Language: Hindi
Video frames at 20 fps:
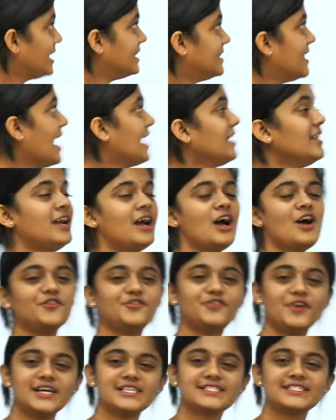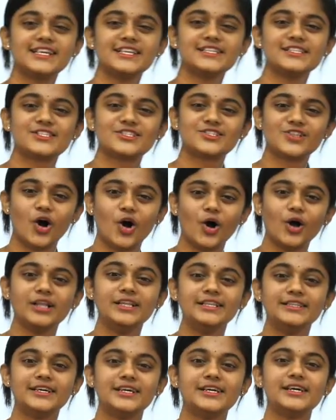देन फर्स्ट
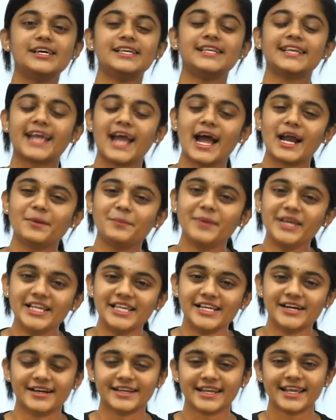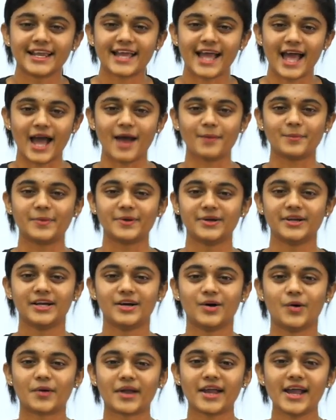इंस्टॉल द अनकेडमी लर्निंग ऐप
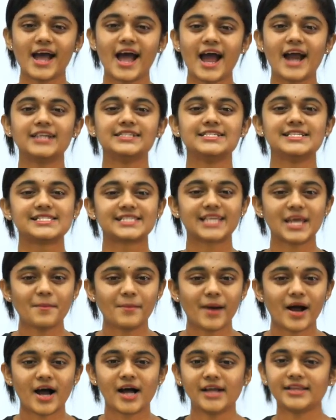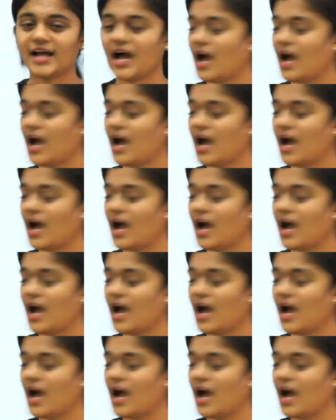ओके एंड इसके बाद